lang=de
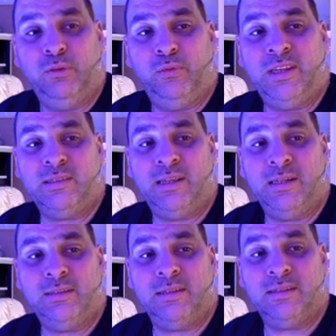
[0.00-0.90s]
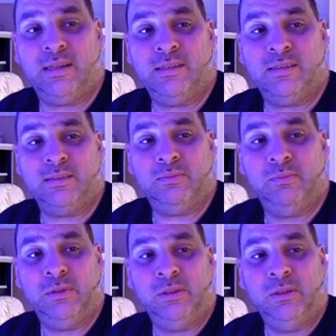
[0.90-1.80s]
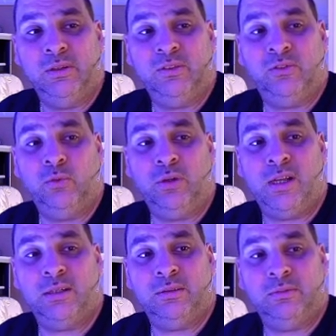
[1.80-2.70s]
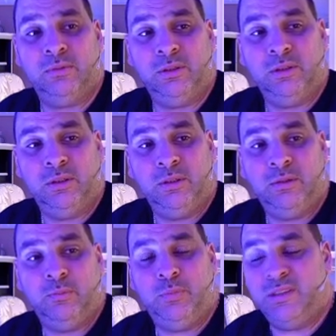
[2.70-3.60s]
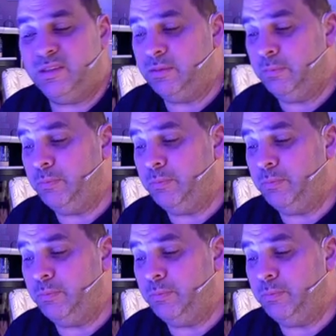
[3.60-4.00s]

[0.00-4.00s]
festhalten das Ganze so lange, bis